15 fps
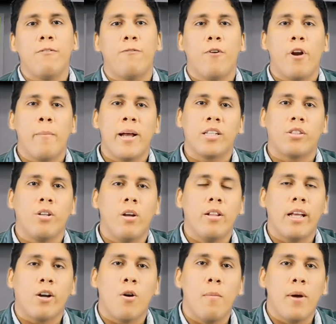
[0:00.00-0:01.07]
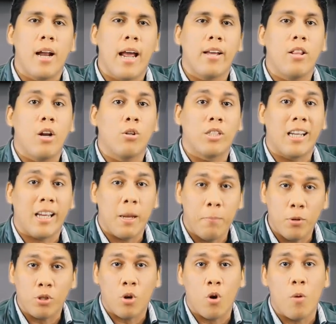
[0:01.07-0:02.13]
información de cómo le ha ido a los
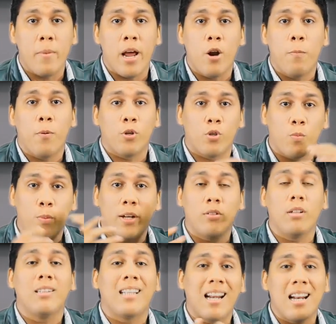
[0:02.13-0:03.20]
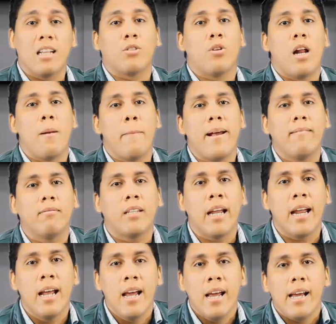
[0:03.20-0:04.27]
equipos colombianos, por supuesto
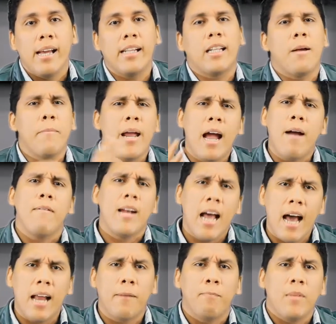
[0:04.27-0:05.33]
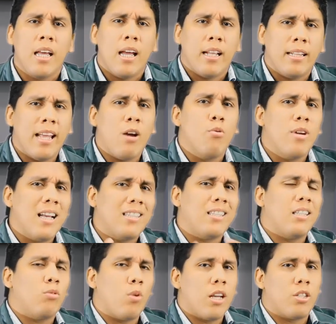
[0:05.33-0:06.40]
internacionalmente, y también hablar de una
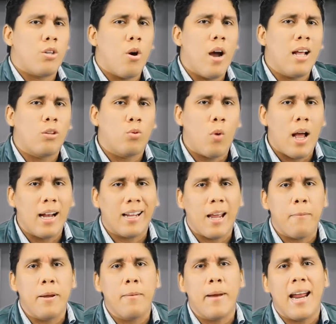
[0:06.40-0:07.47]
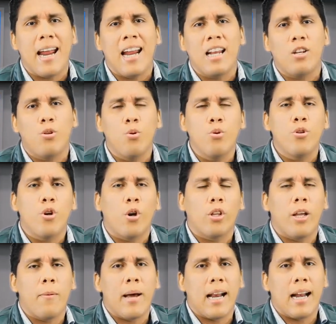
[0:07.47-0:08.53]
situación actual que vive el Junior
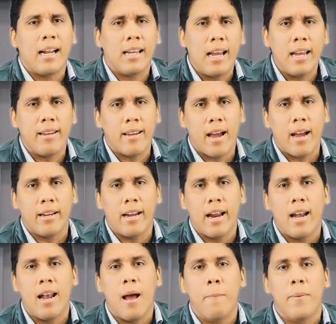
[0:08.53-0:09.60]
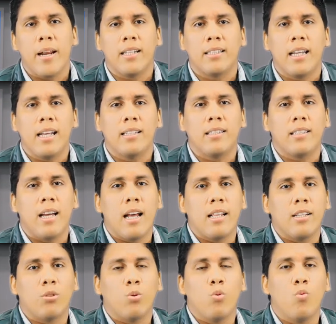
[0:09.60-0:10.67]
de Barranquilla, y es la presencia
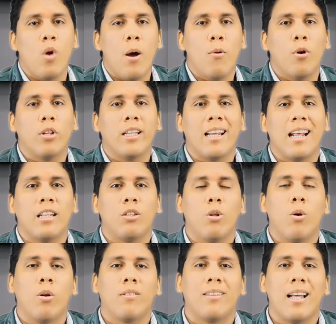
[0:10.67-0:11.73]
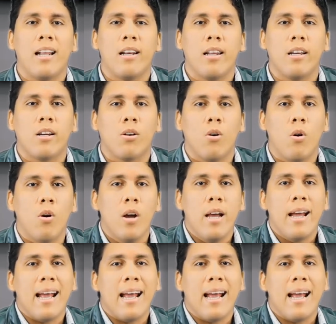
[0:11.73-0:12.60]
de su nuevo director técnico,